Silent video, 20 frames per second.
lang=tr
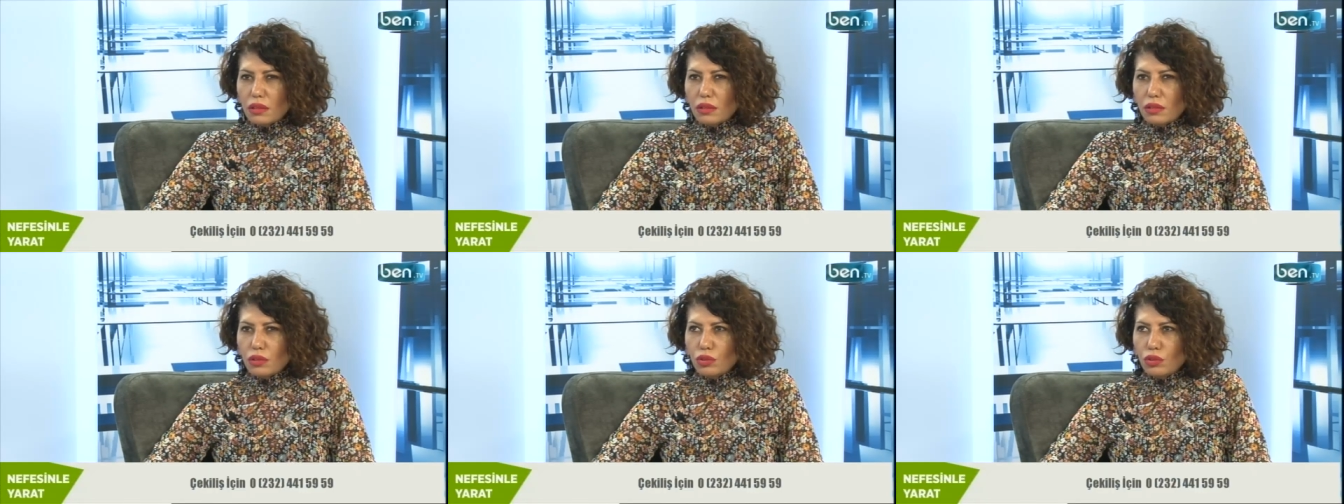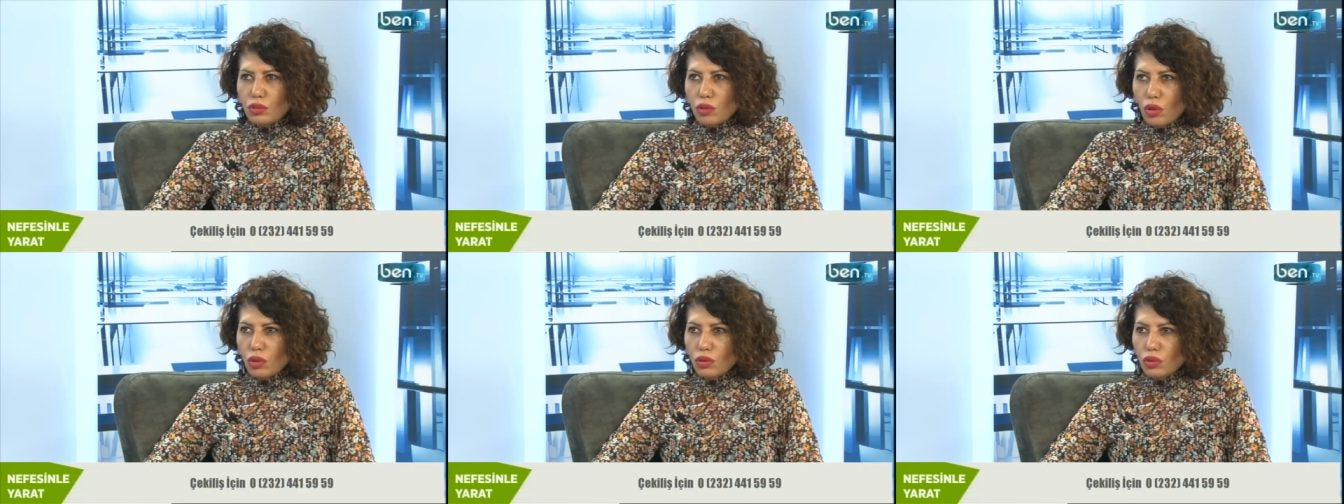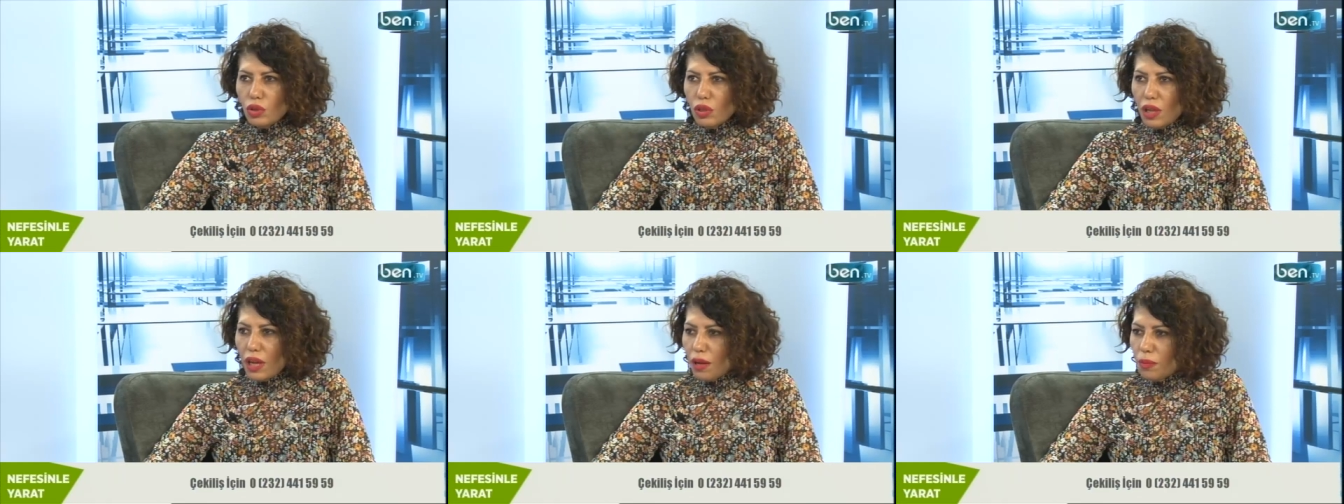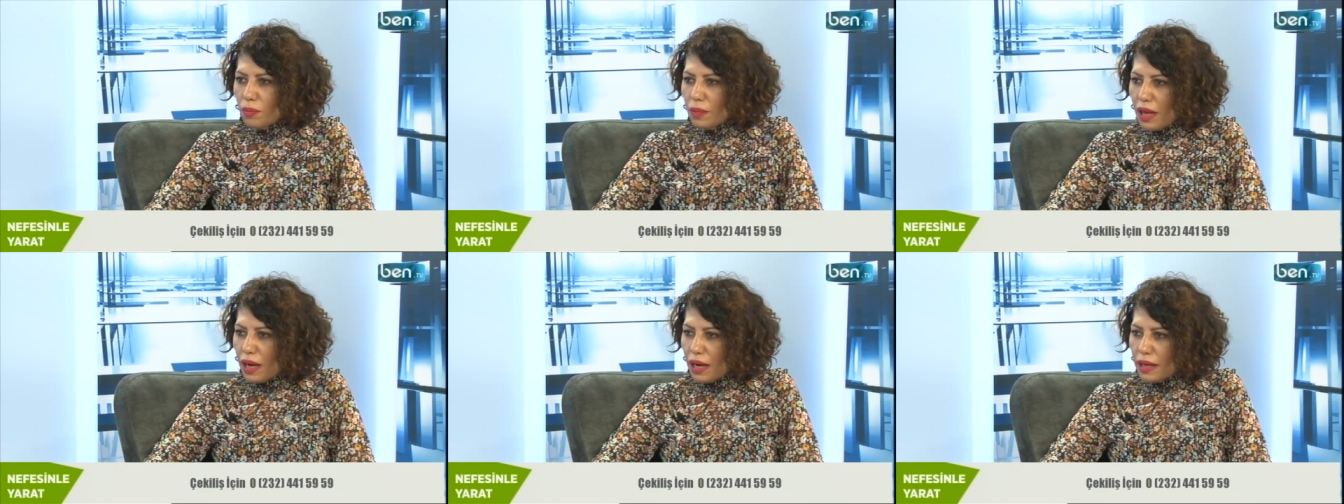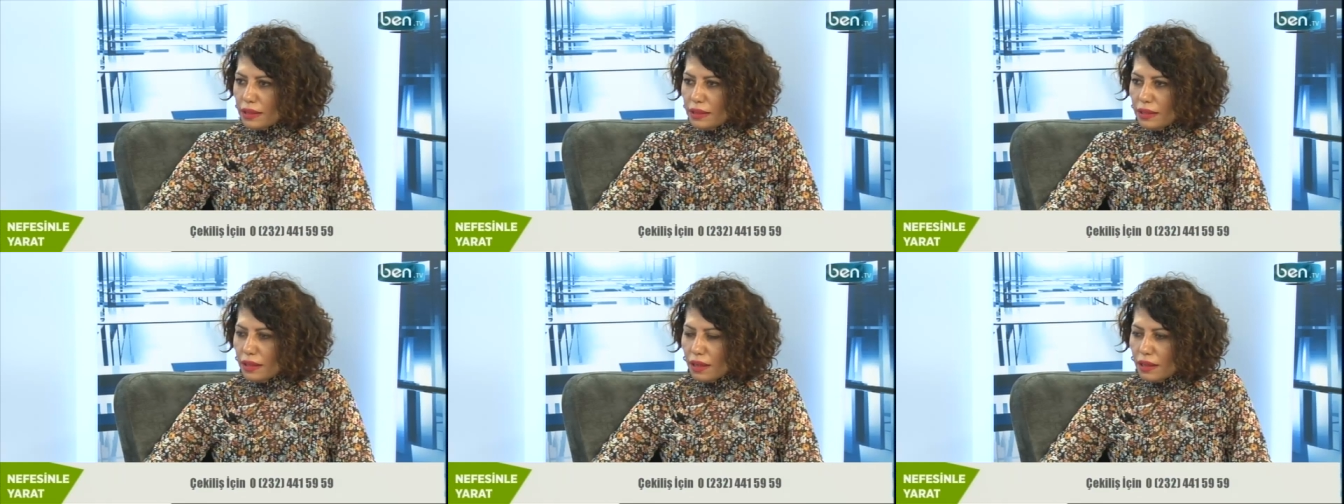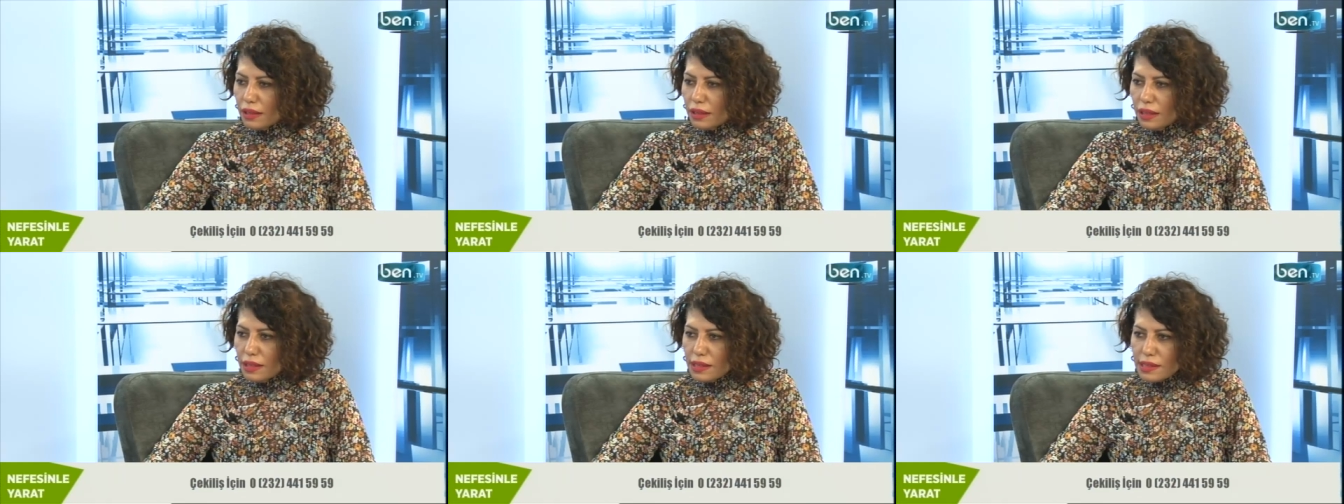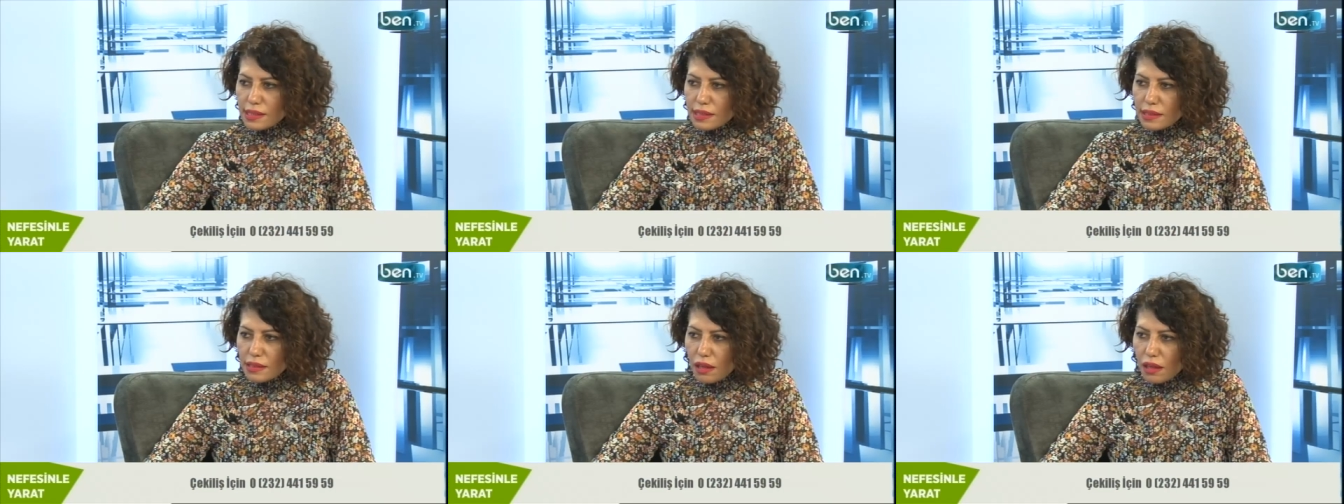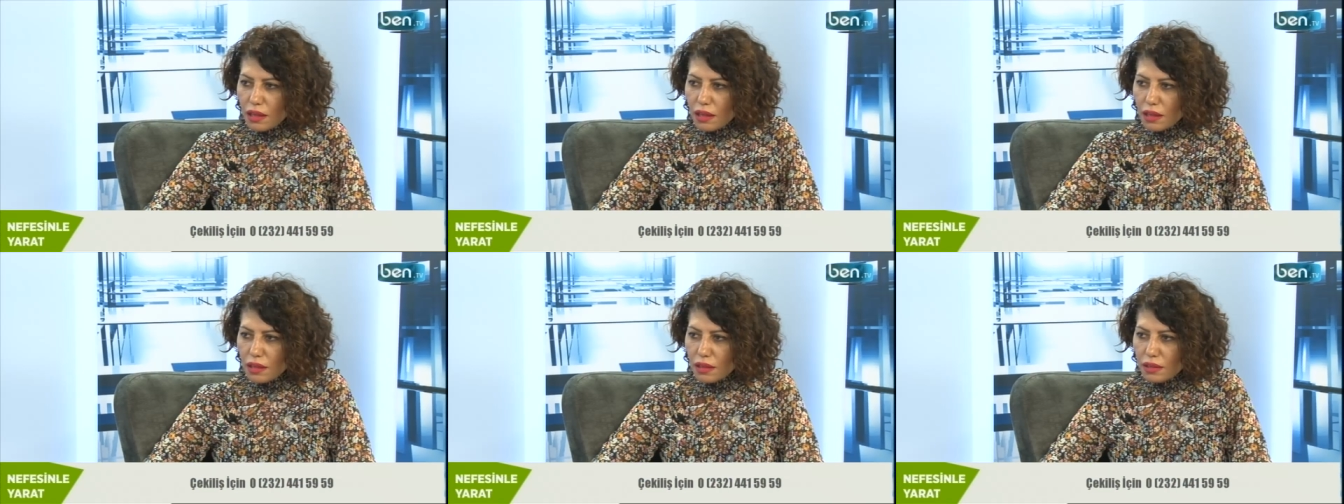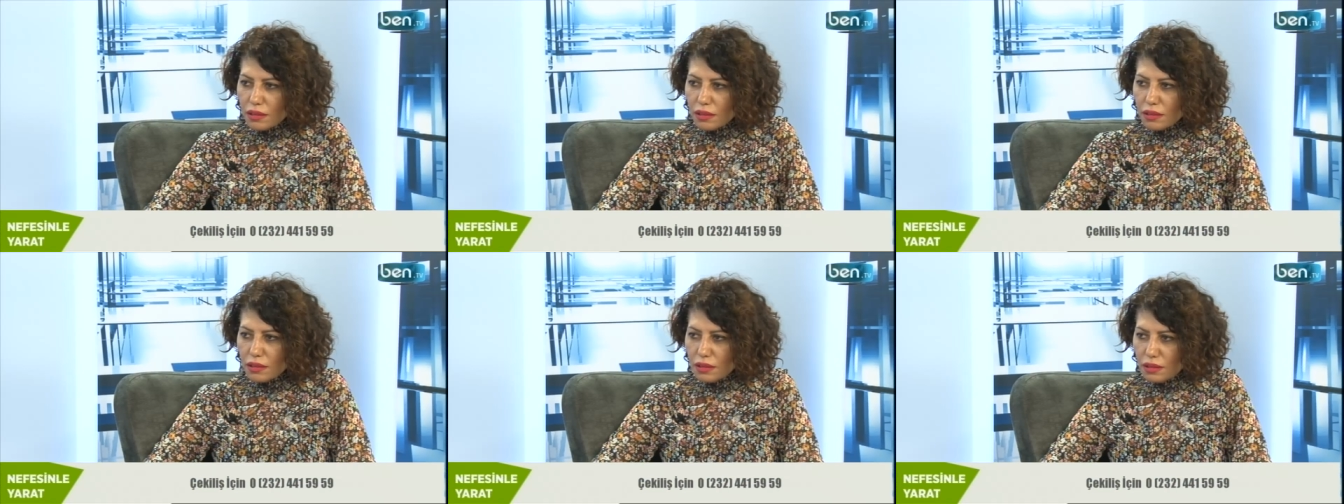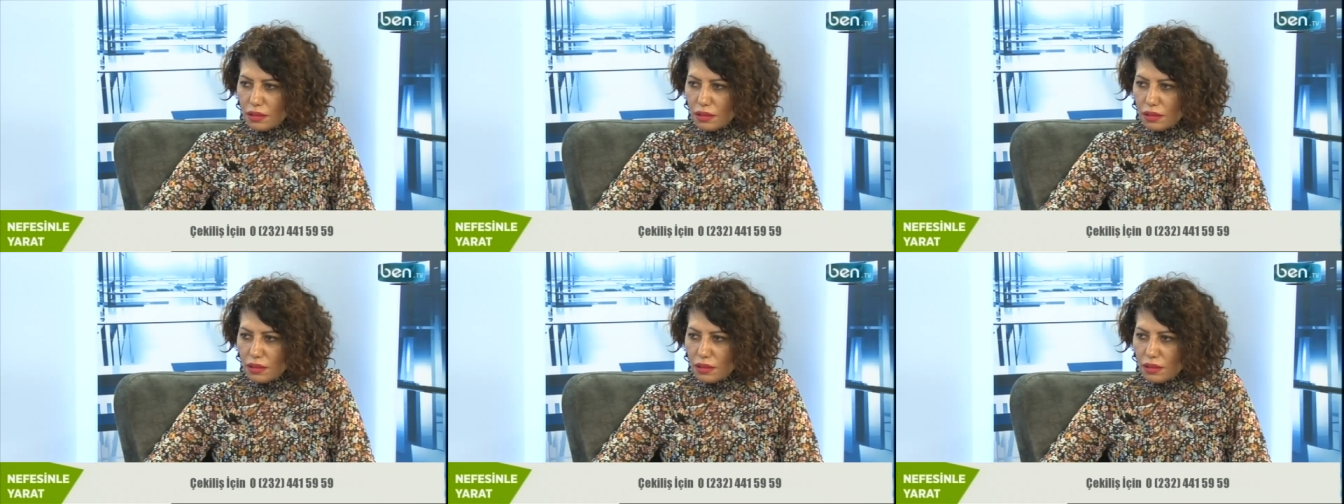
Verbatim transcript: son dönemlerde Agesta e,